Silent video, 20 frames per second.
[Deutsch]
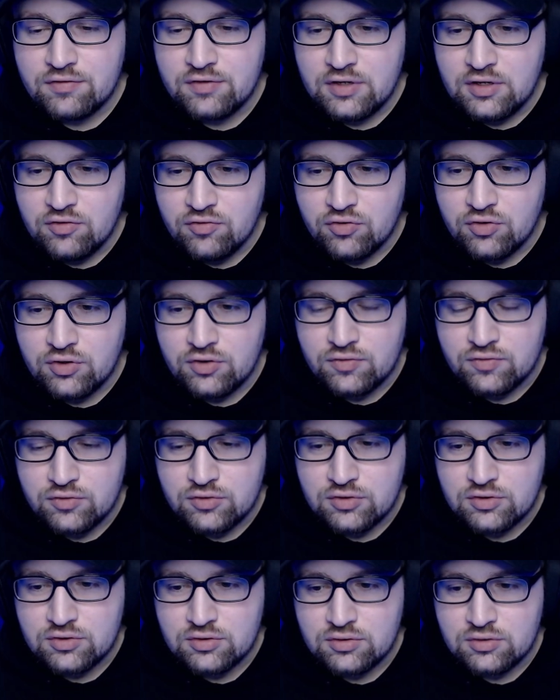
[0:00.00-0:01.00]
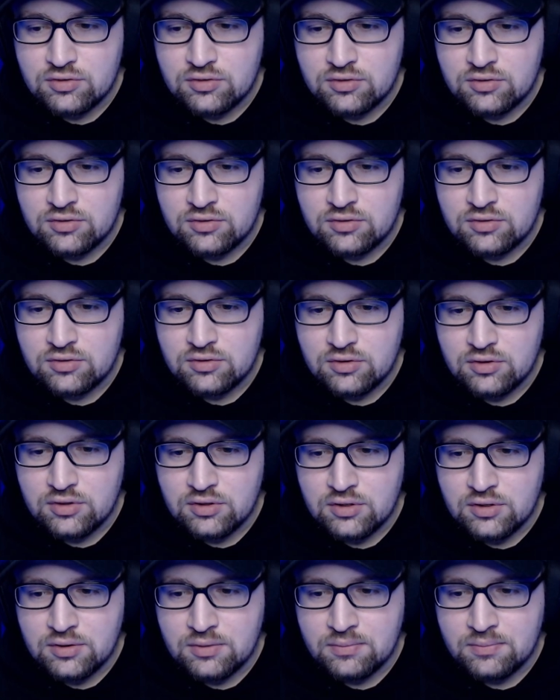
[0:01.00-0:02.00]
Viele von euch wussten,
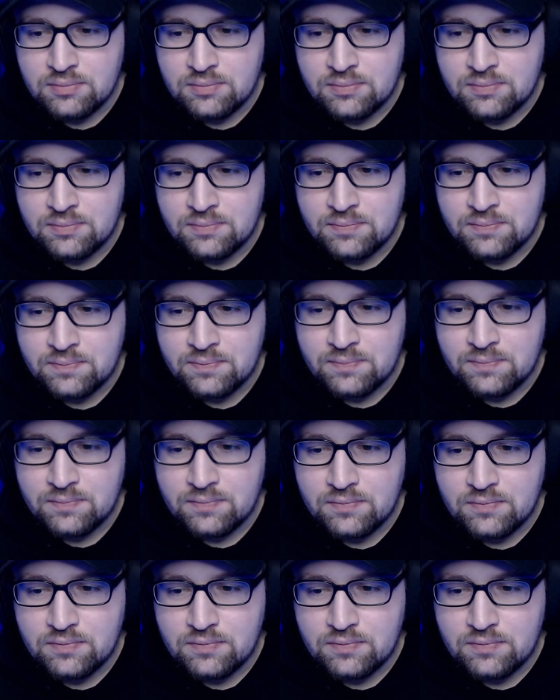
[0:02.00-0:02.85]
ähm,